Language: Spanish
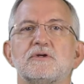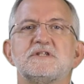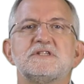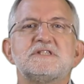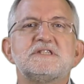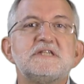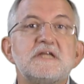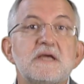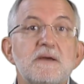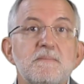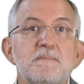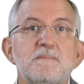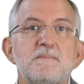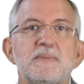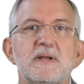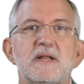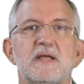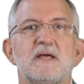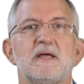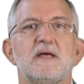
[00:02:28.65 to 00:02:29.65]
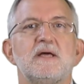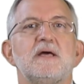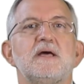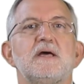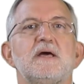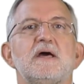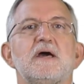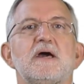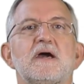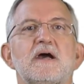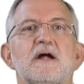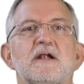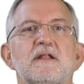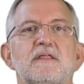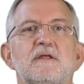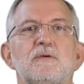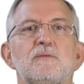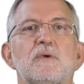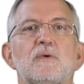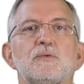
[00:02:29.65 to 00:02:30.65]
siempre
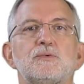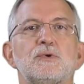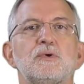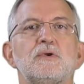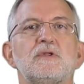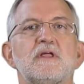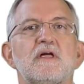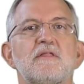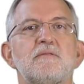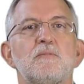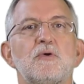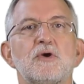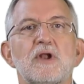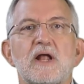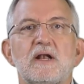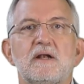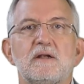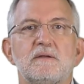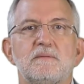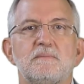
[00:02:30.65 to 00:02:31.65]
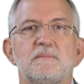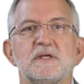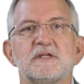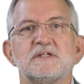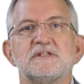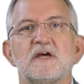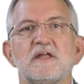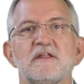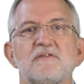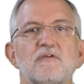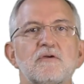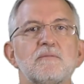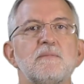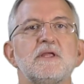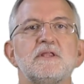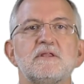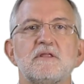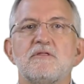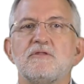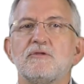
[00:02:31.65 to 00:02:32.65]
ejerce una autoridad moral, bien sea de forma
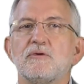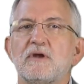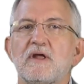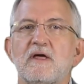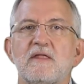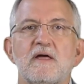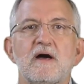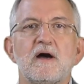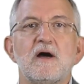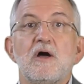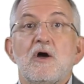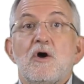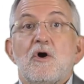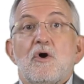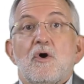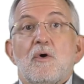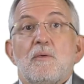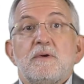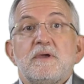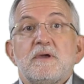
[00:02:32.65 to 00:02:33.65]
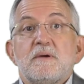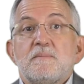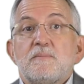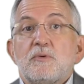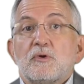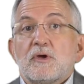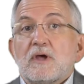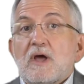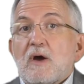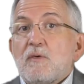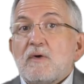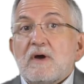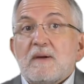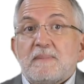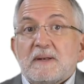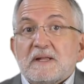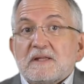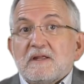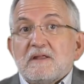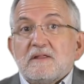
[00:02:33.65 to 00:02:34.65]
intencionada o bien porque aunque
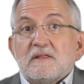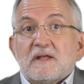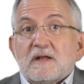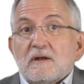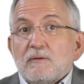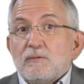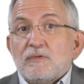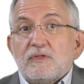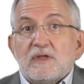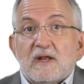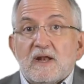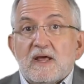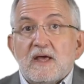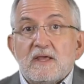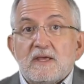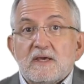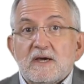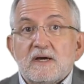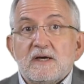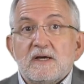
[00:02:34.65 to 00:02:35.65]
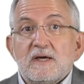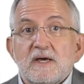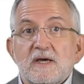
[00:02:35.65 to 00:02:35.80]
pretenda renunciar a ella,